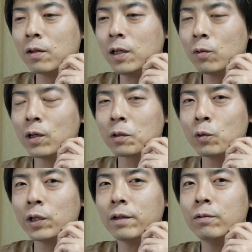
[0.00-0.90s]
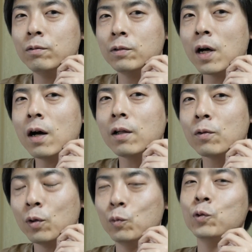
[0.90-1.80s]
いいのが撮れてるな
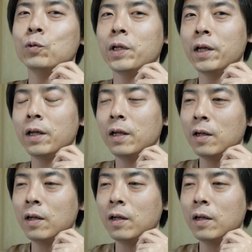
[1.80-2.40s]
とは思うので、